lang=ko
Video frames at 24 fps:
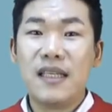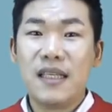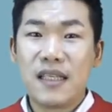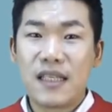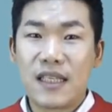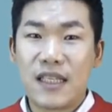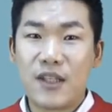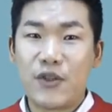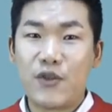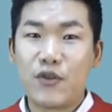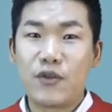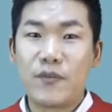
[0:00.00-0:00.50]

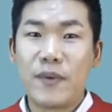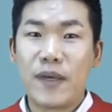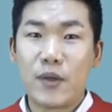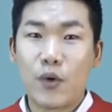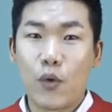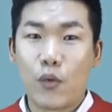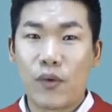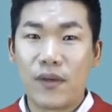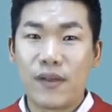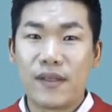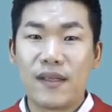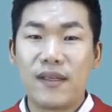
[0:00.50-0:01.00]
기준 금액
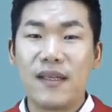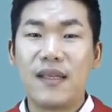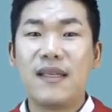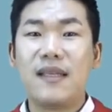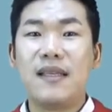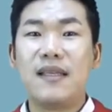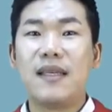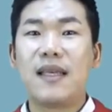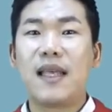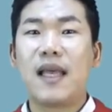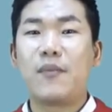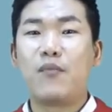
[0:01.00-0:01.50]
요건들
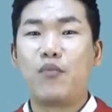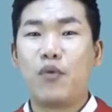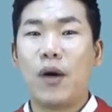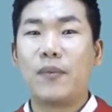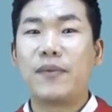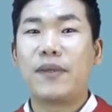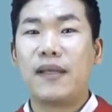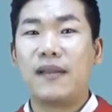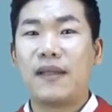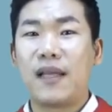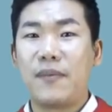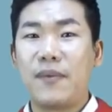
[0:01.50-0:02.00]
이게
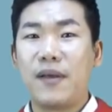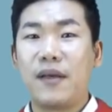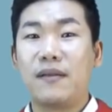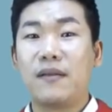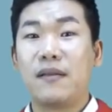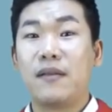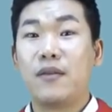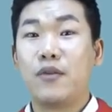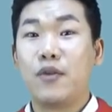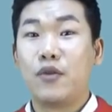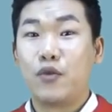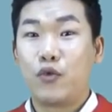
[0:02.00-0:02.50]
부합된다면
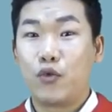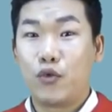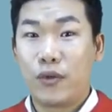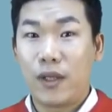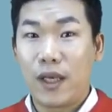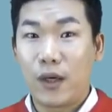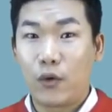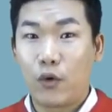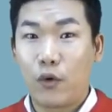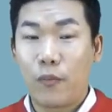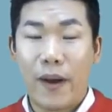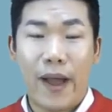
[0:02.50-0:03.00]

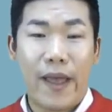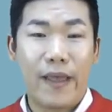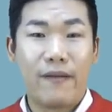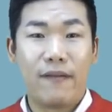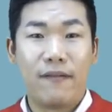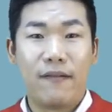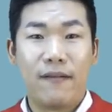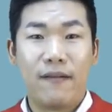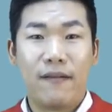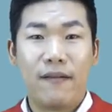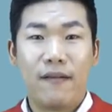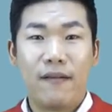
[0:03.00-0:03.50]
주택으로
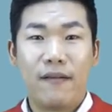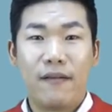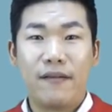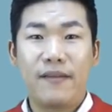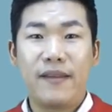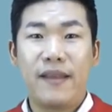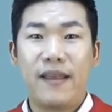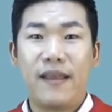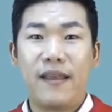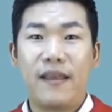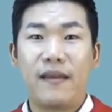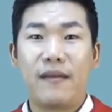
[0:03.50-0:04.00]
봐요.
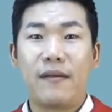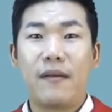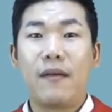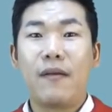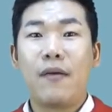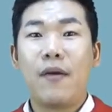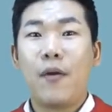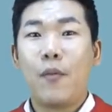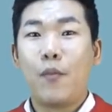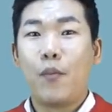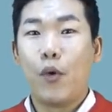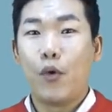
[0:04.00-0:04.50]
근데
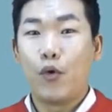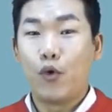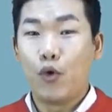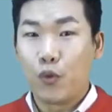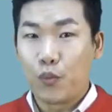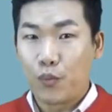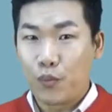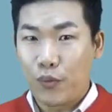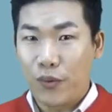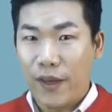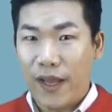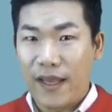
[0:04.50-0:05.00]
뭐
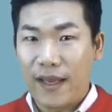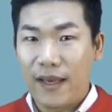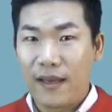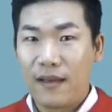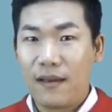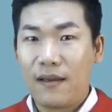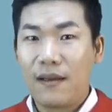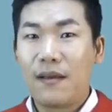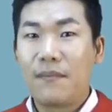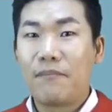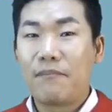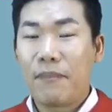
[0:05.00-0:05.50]
6분의 1,
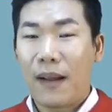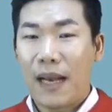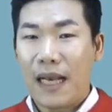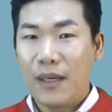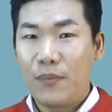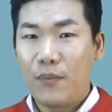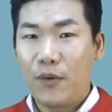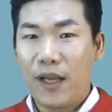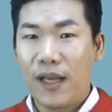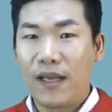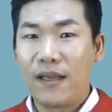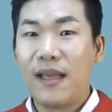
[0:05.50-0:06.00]

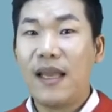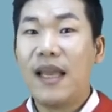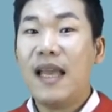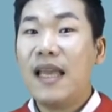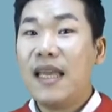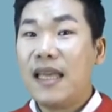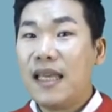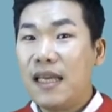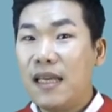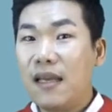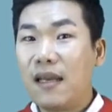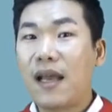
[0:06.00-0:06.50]
8분의 1
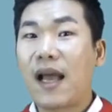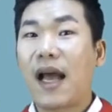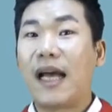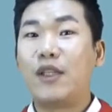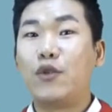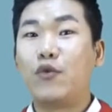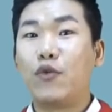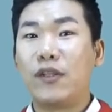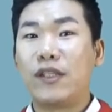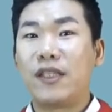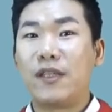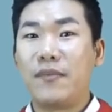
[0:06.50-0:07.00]
이렇게
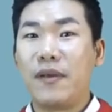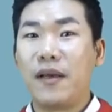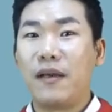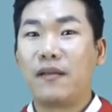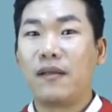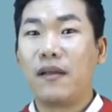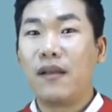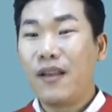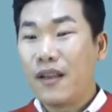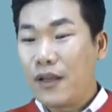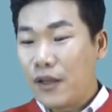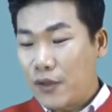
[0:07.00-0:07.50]
가지고
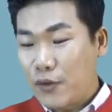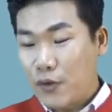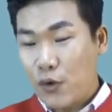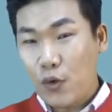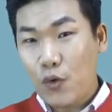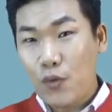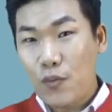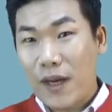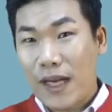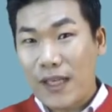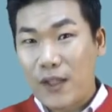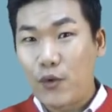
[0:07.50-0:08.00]
있으면
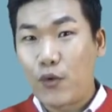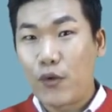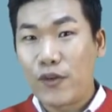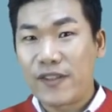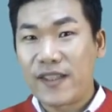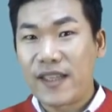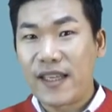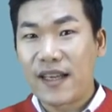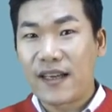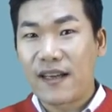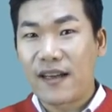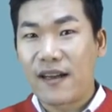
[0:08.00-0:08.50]
조금 가지고
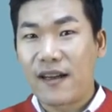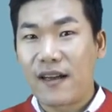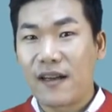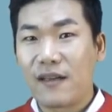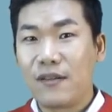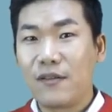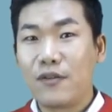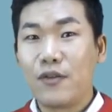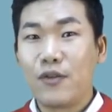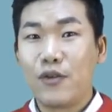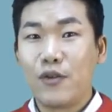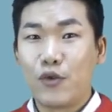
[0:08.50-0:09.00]
있으니까
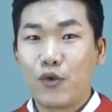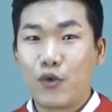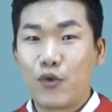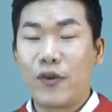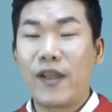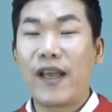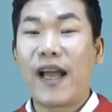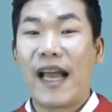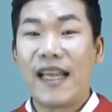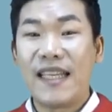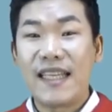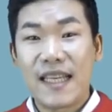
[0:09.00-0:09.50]

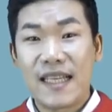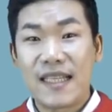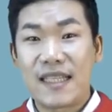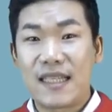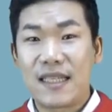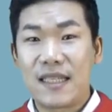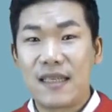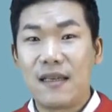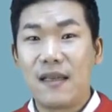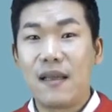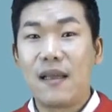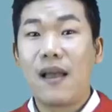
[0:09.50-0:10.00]
주택
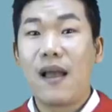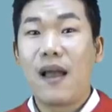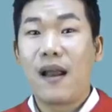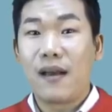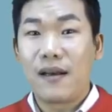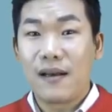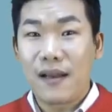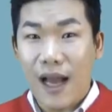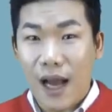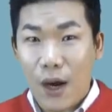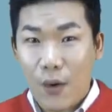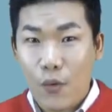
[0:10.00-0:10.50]

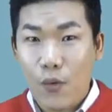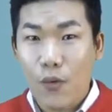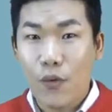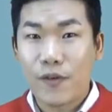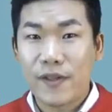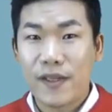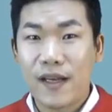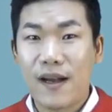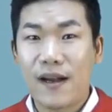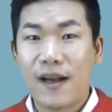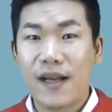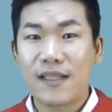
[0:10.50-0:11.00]
아니겠지라고
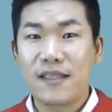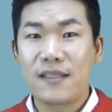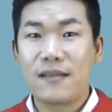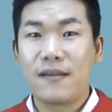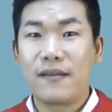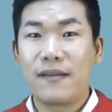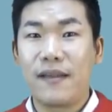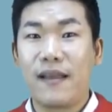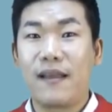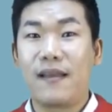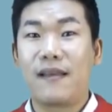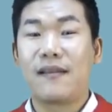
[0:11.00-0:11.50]

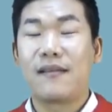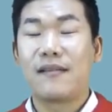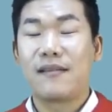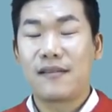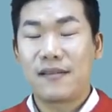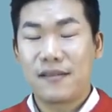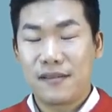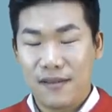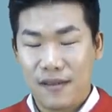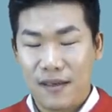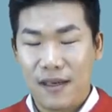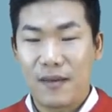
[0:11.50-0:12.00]
생각하시는데
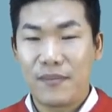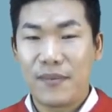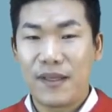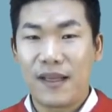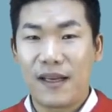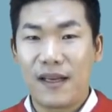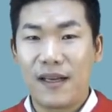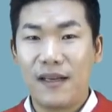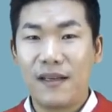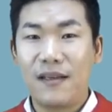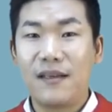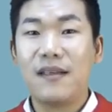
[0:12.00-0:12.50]
큰일
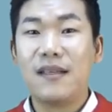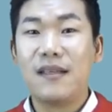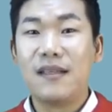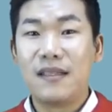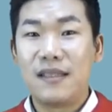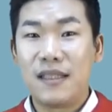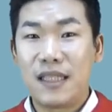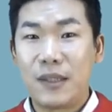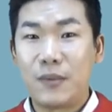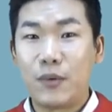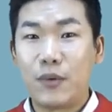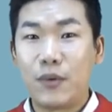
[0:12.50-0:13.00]
납니다.
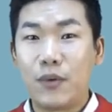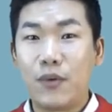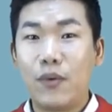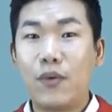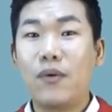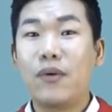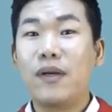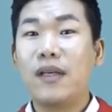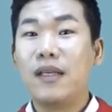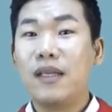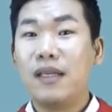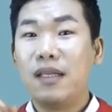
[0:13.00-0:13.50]

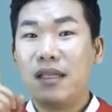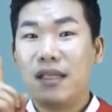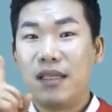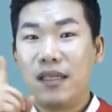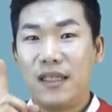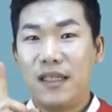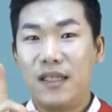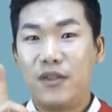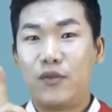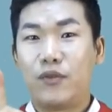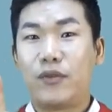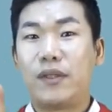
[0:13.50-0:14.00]
지분도
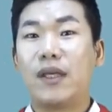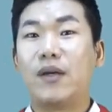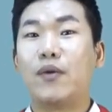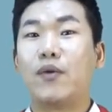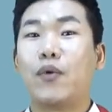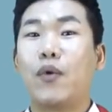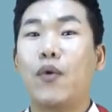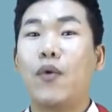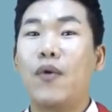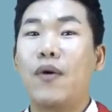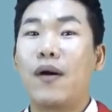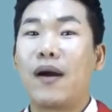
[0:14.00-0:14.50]

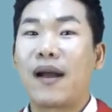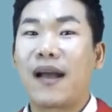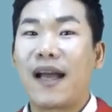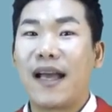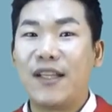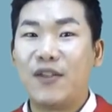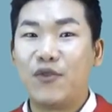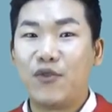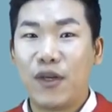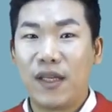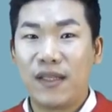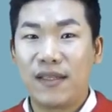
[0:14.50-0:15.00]
1주택으로
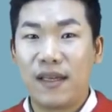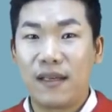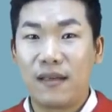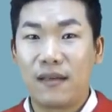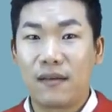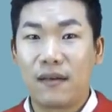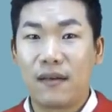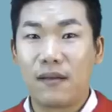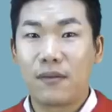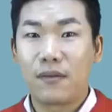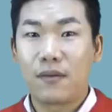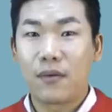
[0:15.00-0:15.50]
간주한다는
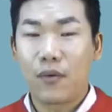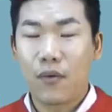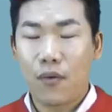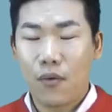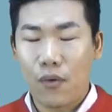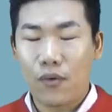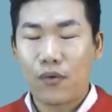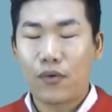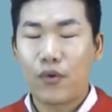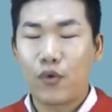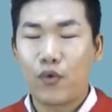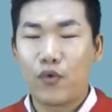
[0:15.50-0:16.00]
것
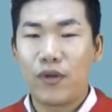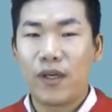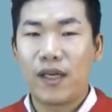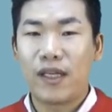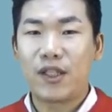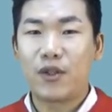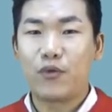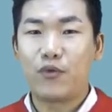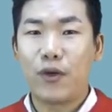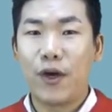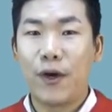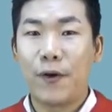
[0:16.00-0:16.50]
꼭
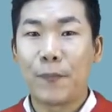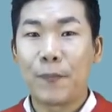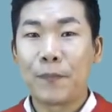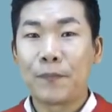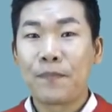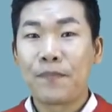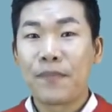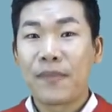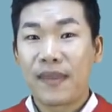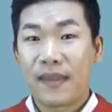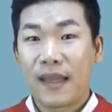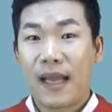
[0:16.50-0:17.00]
유의하시고요.
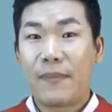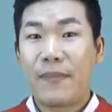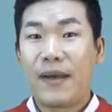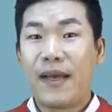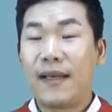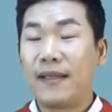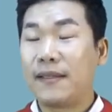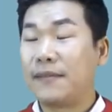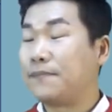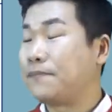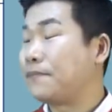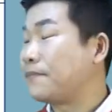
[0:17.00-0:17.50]

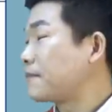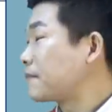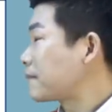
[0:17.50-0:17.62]
다만